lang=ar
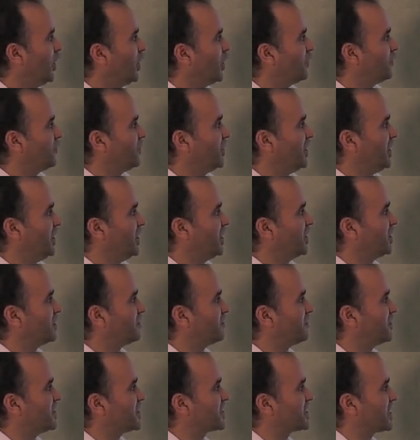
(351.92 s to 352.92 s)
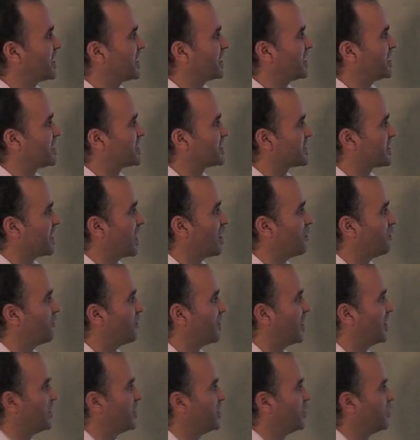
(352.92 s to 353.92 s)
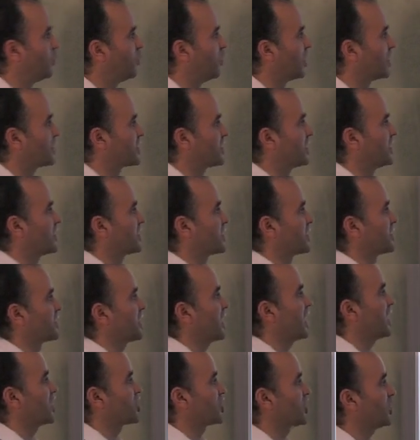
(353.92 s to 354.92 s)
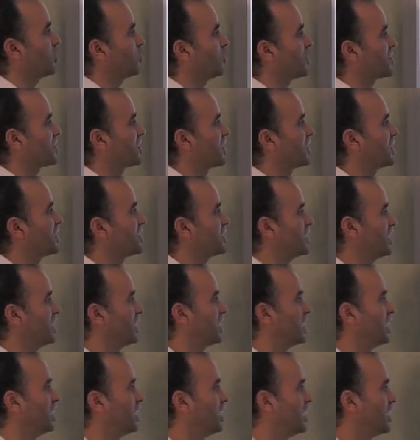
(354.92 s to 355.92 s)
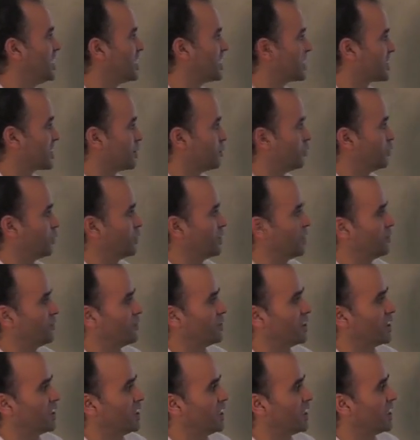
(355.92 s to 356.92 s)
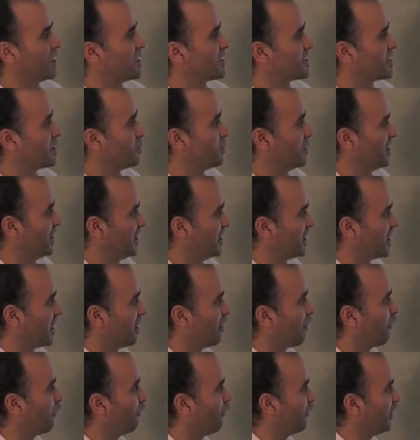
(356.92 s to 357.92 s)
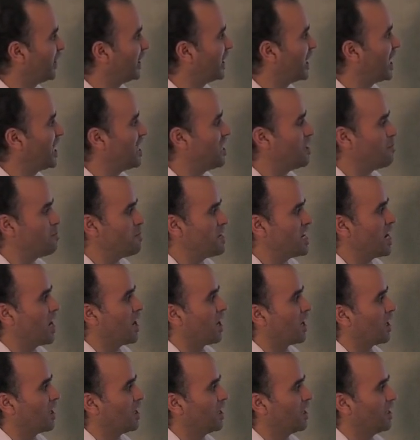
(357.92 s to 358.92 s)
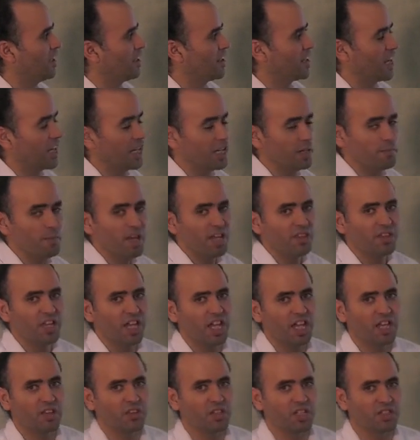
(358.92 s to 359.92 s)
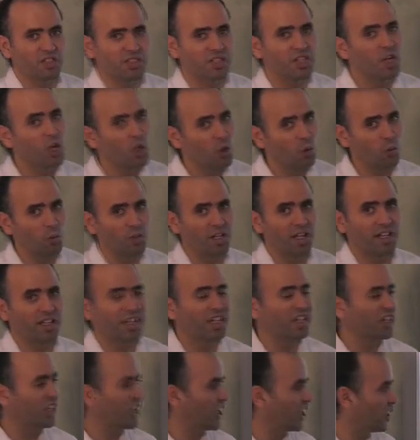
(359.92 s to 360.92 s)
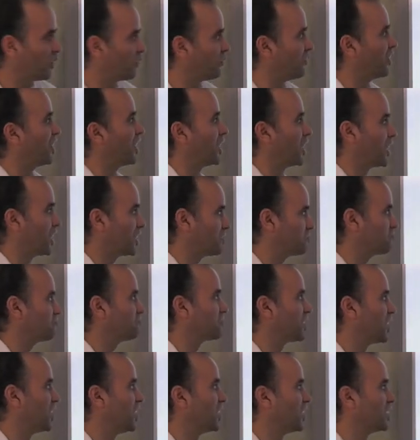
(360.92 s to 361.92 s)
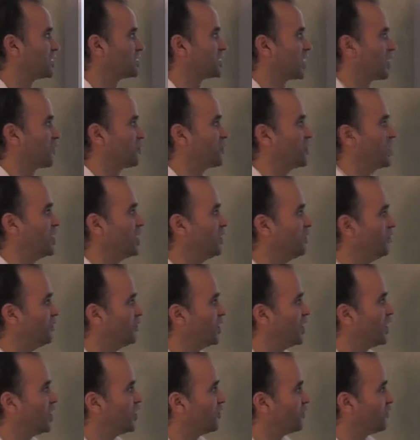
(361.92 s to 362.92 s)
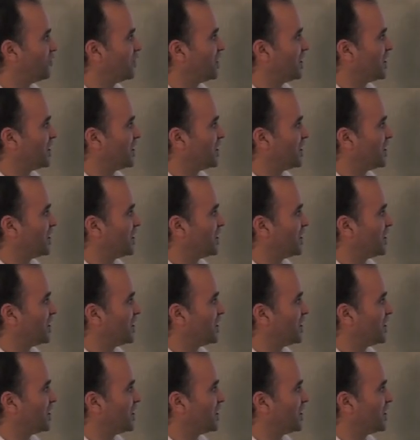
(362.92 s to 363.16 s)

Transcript: في حين في سنة 2013 وصلت إلى 70 إلى 70 في المئة يعني ماذا حدث؟ هناك انخفاض طفيف في